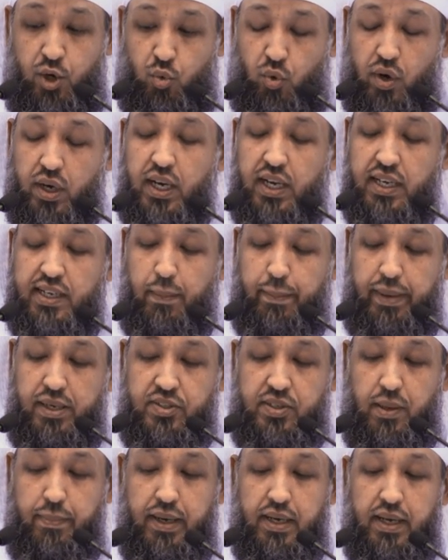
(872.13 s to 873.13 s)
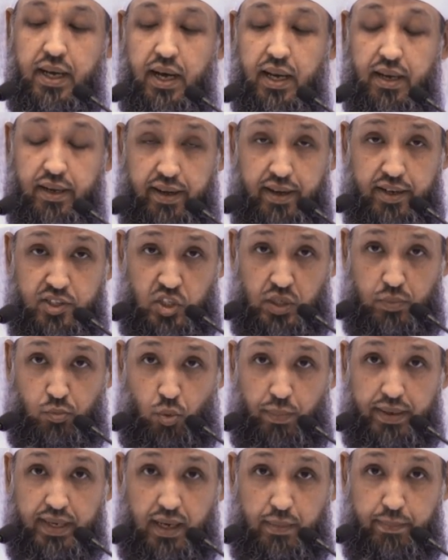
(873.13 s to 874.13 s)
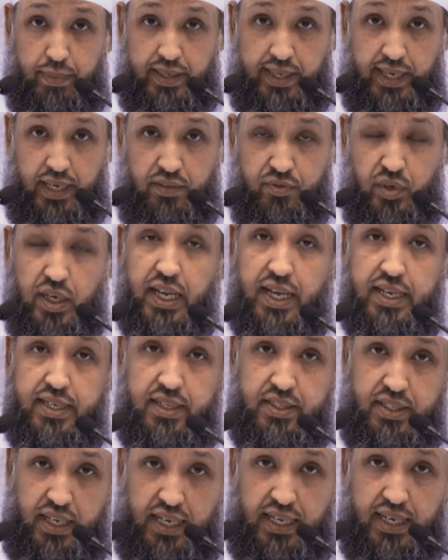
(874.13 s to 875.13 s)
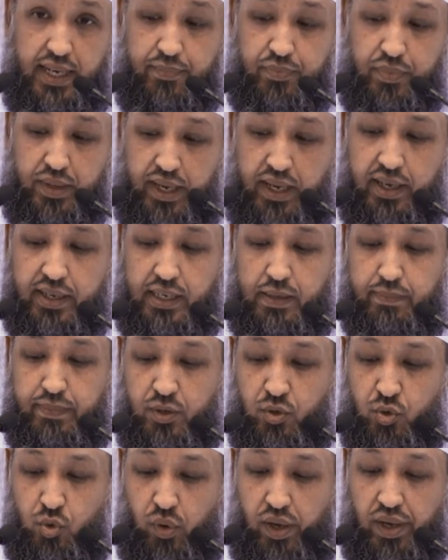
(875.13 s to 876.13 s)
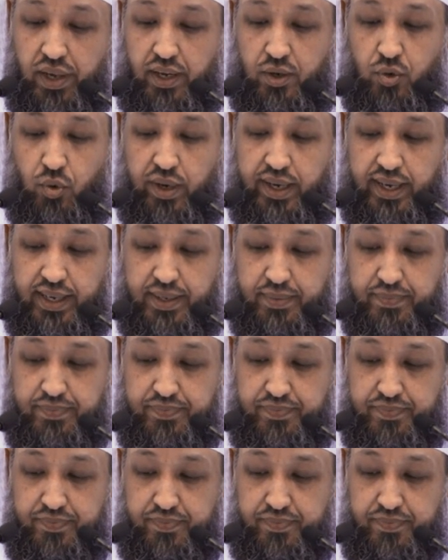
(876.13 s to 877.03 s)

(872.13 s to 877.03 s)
وقيل بل سبقها القاسم من البنين فكانت هي عقبه والله أعلم